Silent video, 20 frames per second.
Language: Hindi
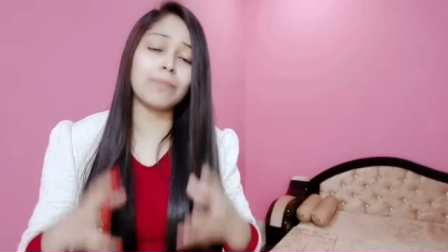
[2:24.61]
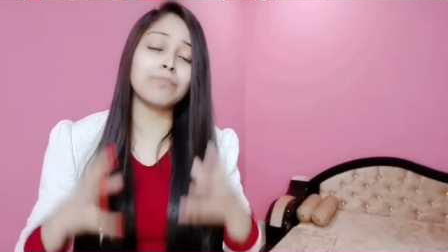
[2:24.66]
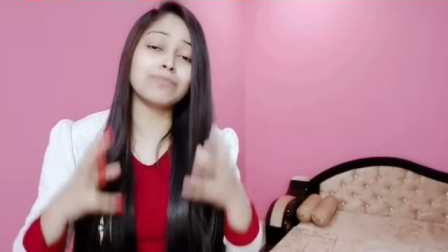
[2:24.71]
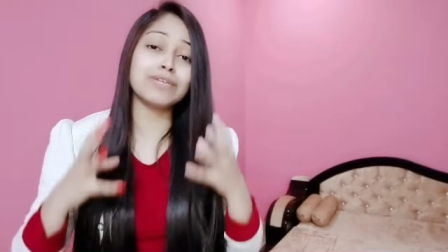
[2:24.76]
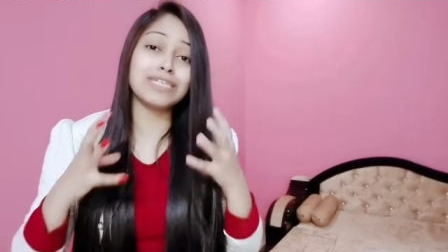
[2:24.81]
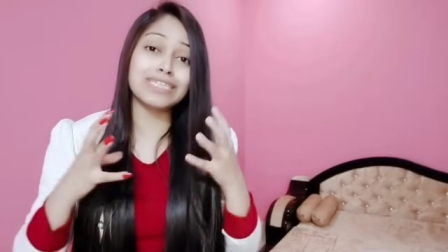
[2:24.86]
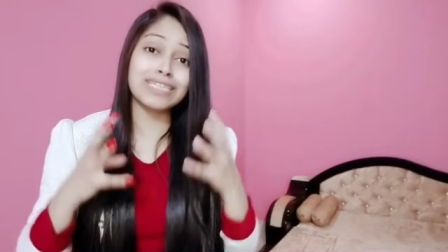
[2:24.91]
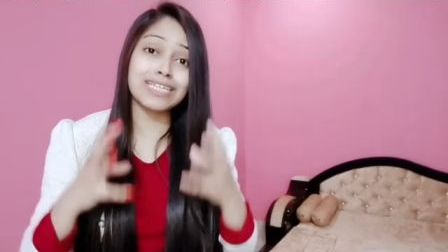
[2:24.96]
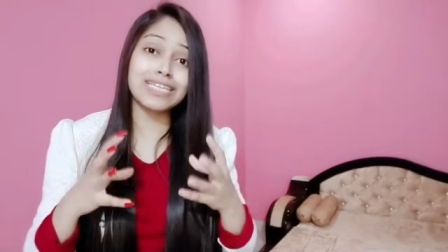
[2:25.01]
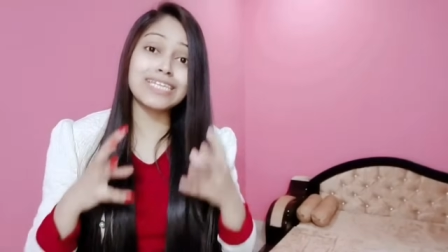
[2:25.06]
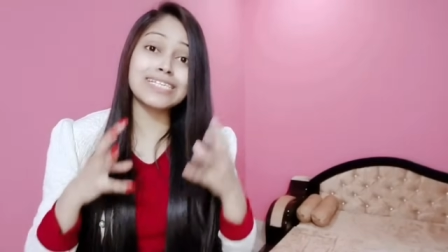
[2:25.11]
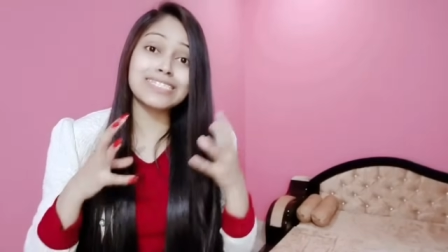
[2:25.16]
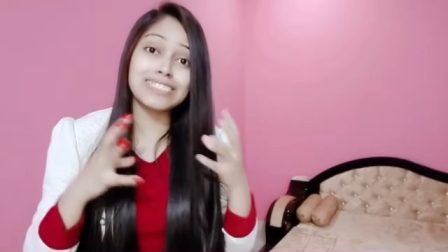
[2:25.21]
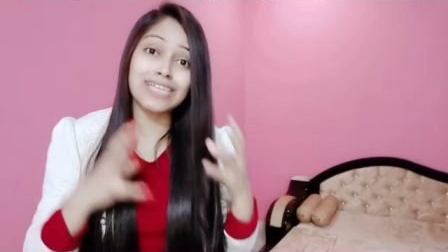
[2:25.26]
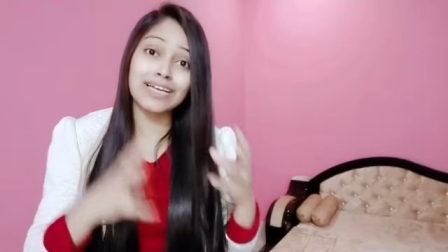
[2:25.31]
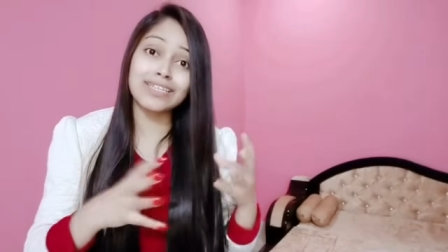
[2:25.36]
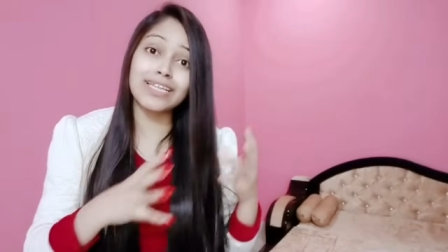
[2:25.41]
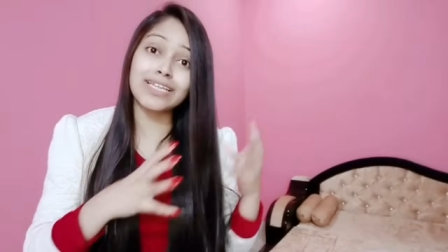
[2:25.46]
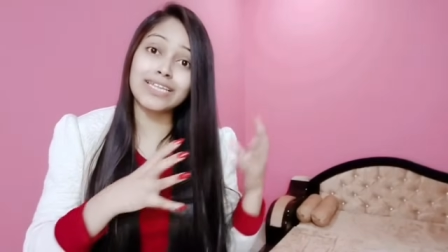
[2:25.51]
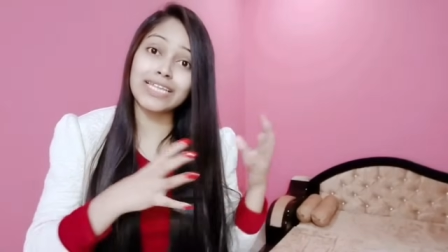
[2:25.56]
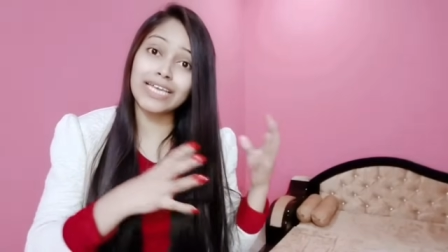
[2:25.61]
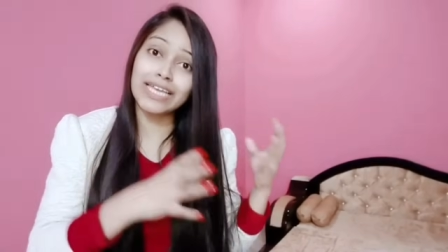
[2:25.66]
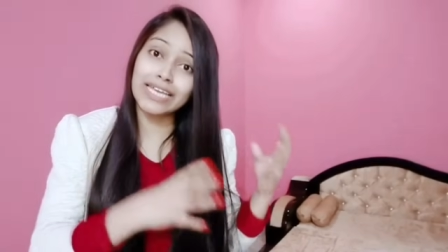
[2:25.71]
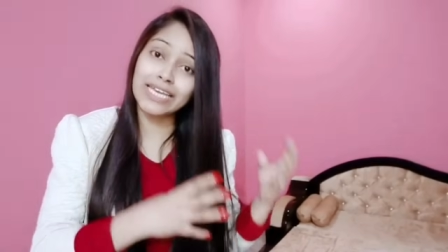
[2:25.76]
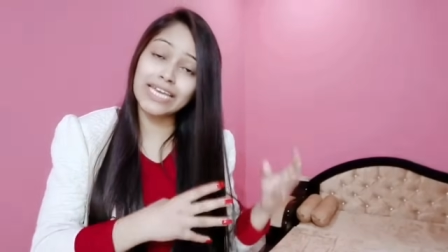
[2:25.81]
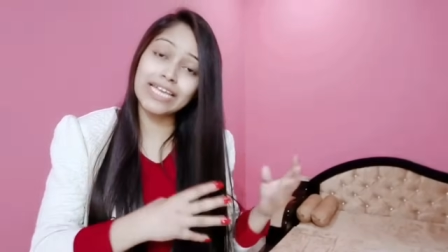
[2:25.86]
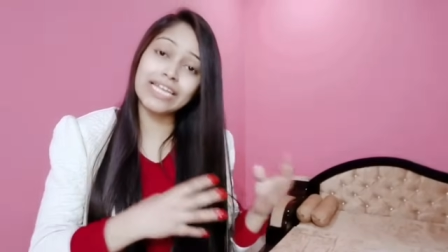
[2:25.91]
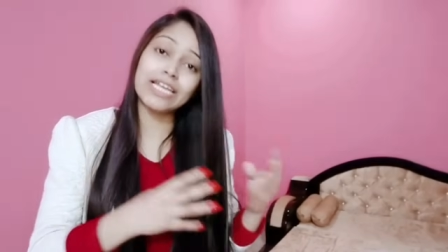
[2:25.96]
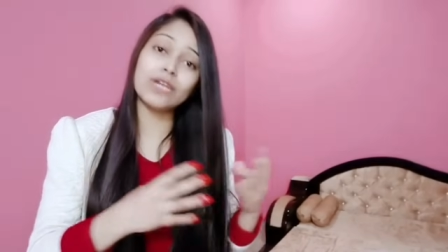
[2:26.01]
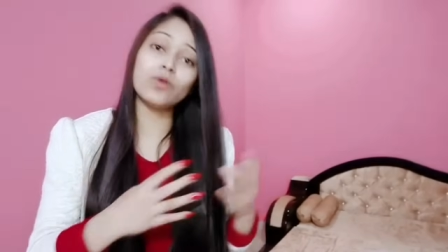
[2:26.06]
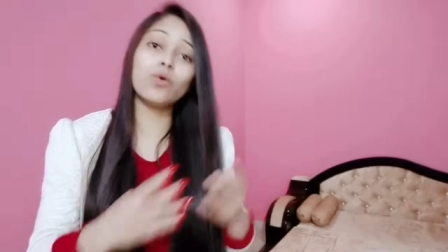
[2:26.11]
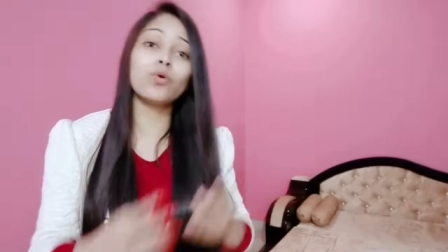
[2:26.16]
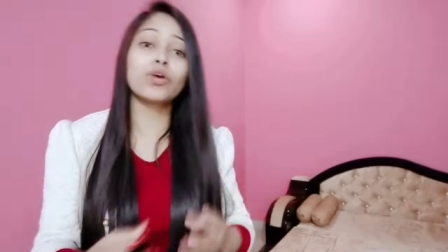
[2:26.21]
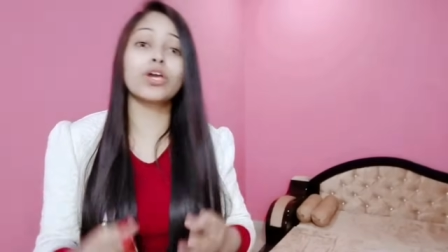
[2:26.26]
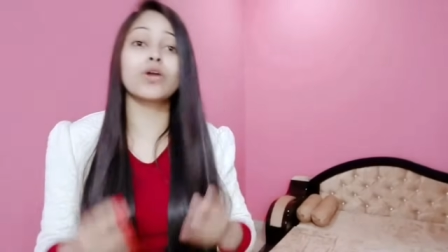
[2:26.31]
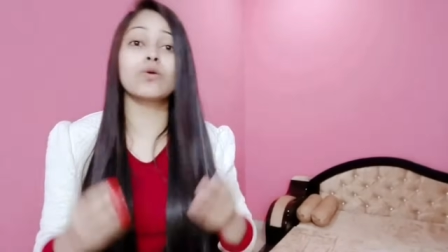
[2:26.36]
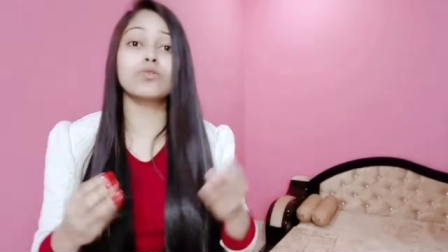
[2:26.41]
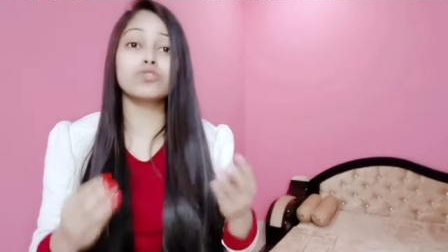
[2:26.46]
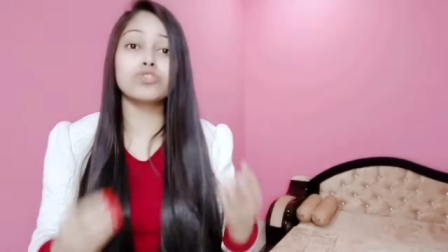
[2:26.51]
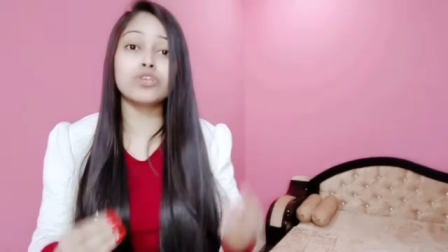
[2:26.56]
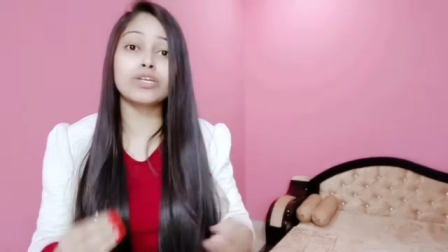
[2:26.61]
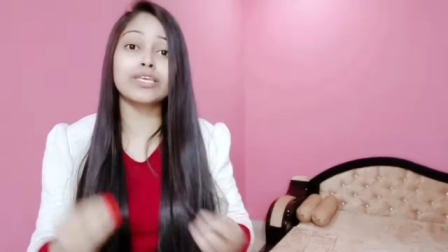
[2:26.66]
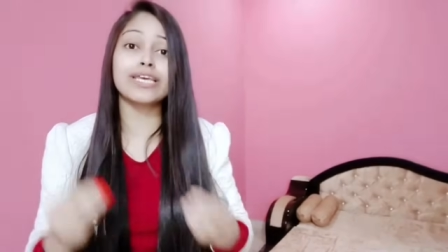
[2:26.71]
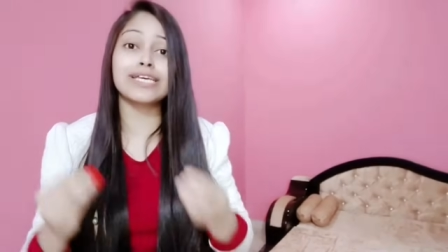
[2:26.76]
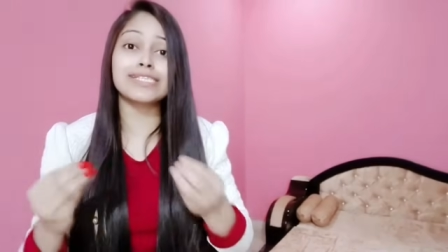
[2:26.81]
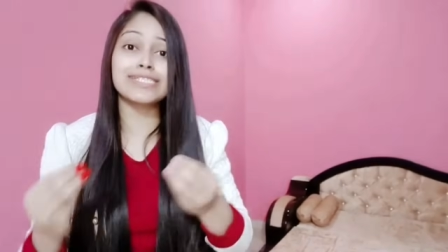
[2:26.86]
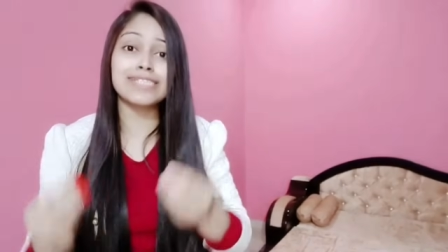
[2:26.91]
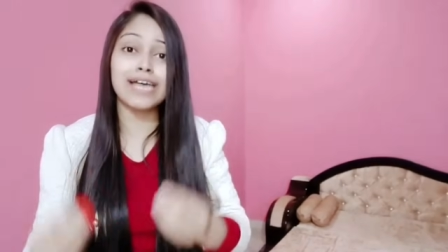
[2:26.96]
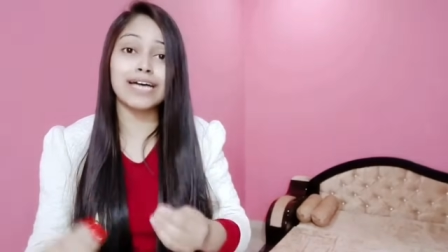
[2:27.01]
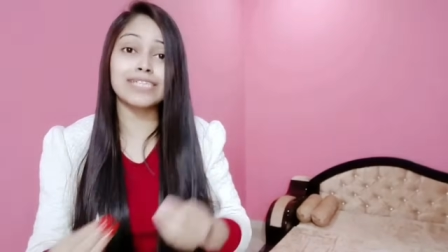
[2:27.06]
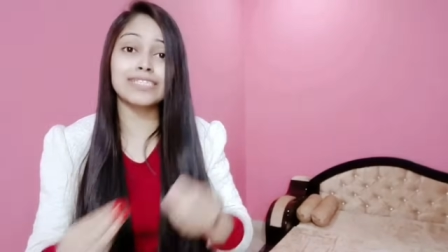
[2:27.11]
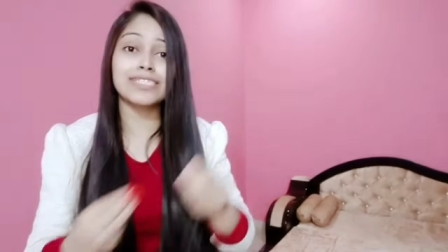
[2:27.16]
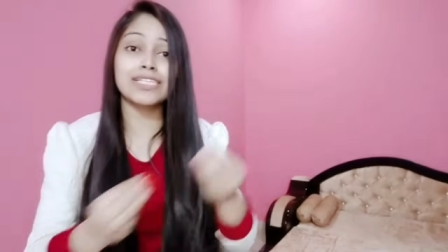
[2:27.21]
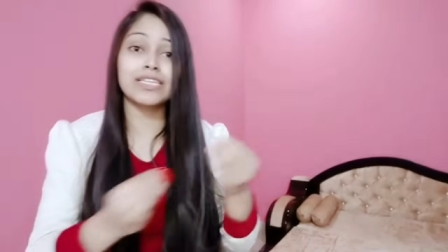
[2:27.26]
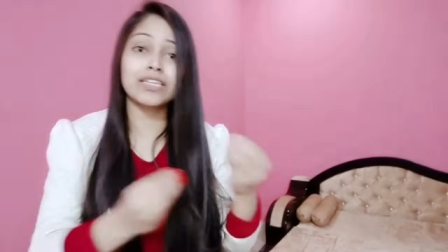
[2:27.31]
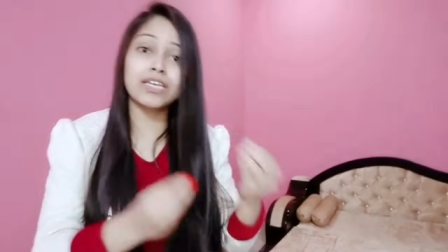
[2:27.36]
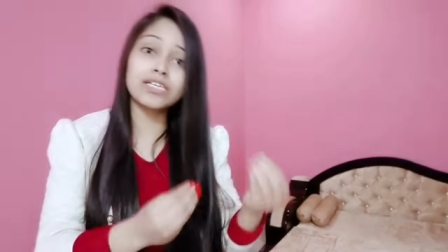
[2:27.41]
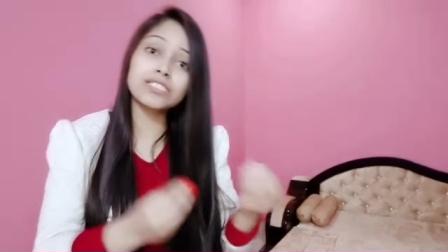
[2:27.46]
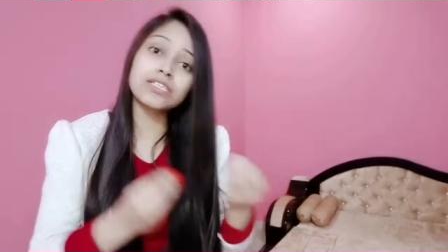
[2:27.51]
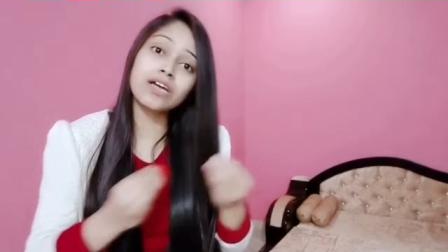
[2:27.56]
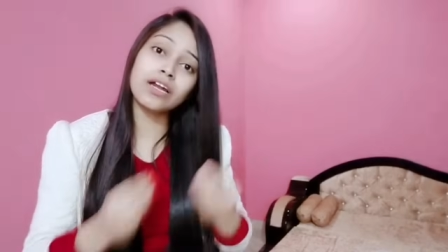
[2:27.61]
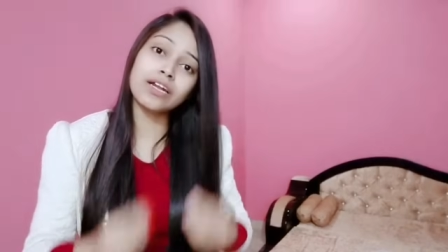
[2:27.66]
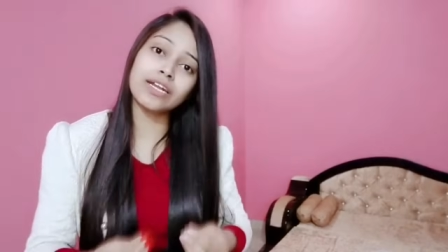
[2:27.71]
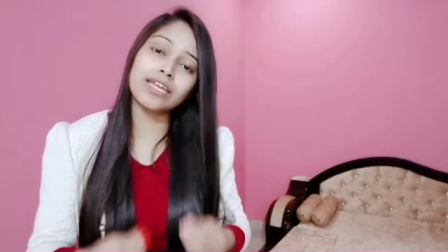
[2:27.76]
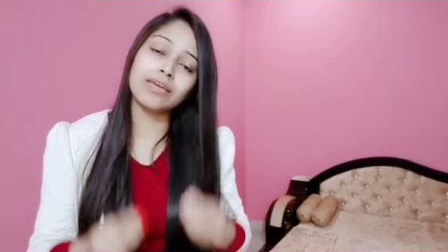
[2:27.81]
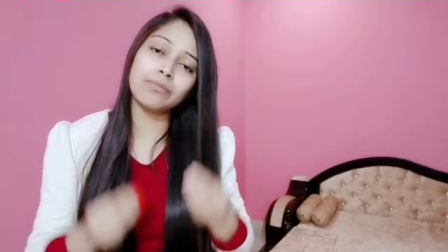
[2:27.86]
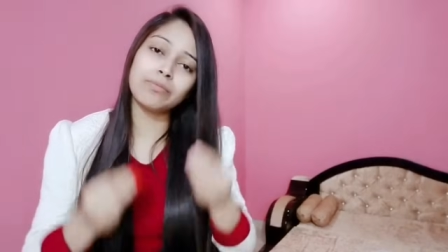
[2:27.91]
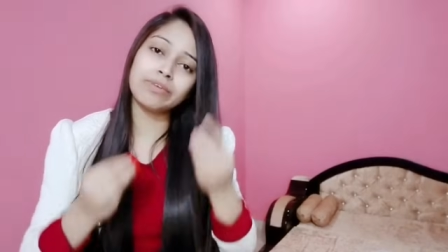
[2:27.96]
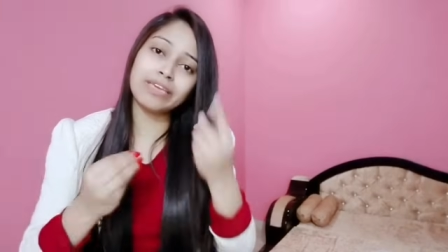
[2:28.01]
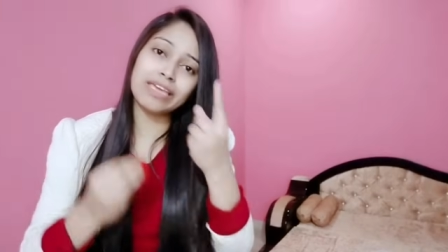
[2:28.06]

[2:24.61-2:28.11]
आप इतने ज़्यादा देर के लिए लोगे कुछ लड़कियाँ सात से दस घंटे